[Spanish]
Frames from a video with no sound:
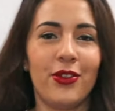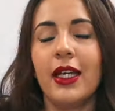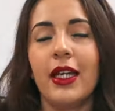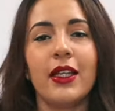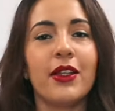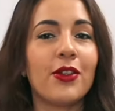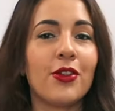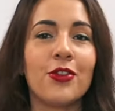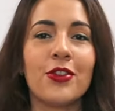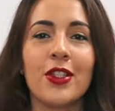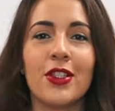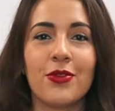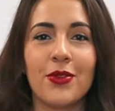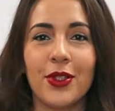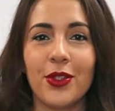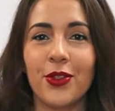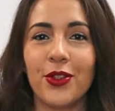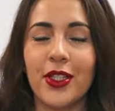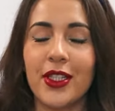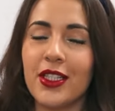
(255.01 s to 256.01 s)
Entonces,
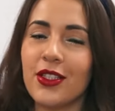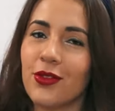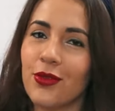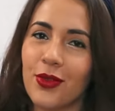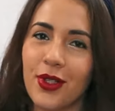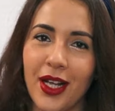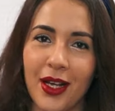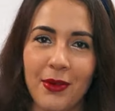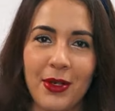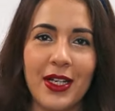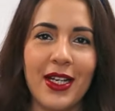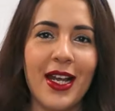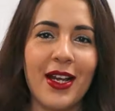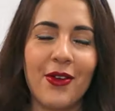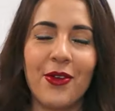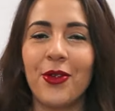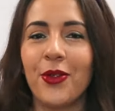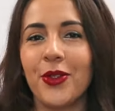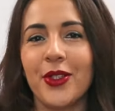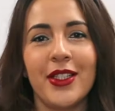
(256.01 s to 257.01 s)
cuando tienes un cable
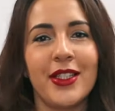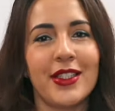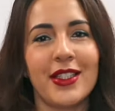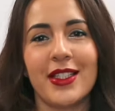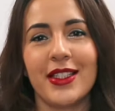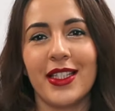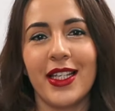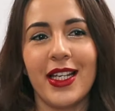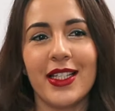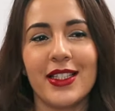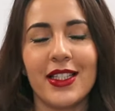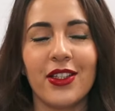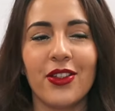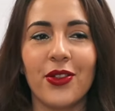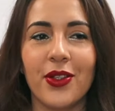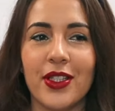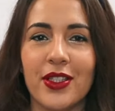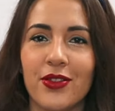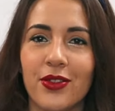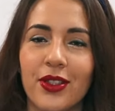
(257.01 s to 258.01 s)
largo no tienes que estar
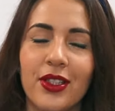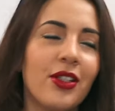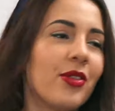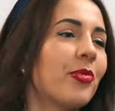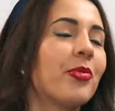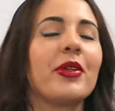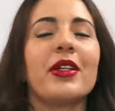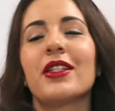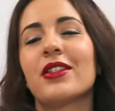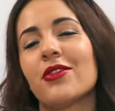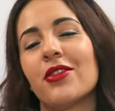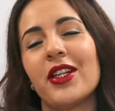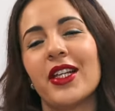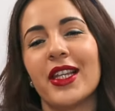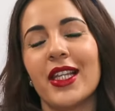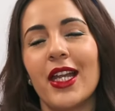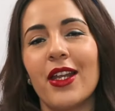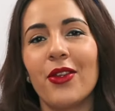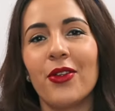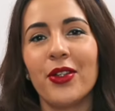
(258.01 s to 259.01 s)
haciendo eso y lo puedes
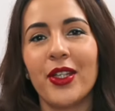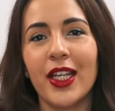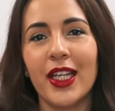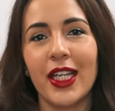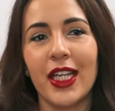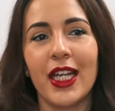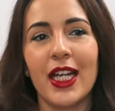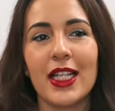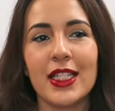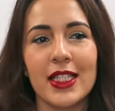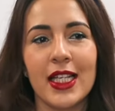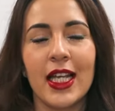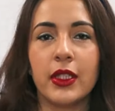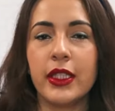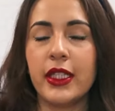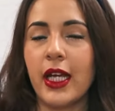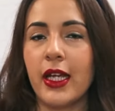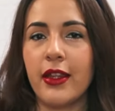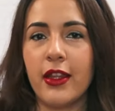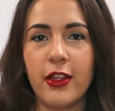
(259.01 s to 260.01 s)
conectar donde quieras
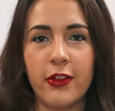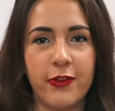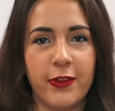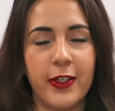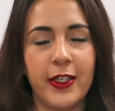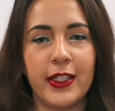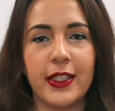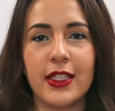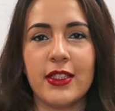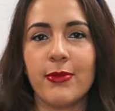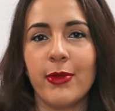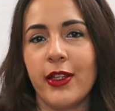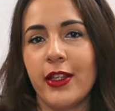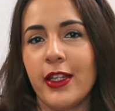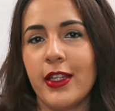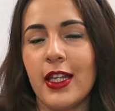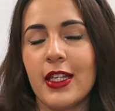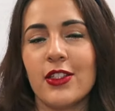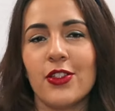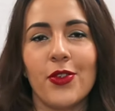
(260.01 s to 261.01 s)
y hay de diferentes
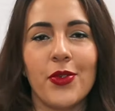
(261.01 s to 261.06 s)
medidas.